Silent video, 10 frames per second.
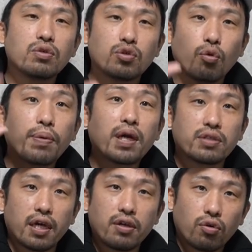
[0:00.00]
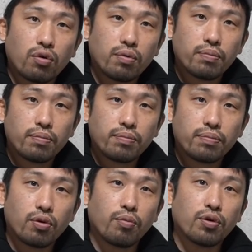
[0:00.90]
がトップランクに入ると、うん、
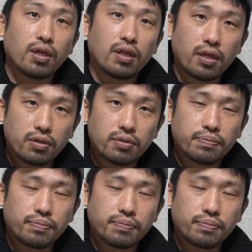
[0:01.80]
プロモーターである、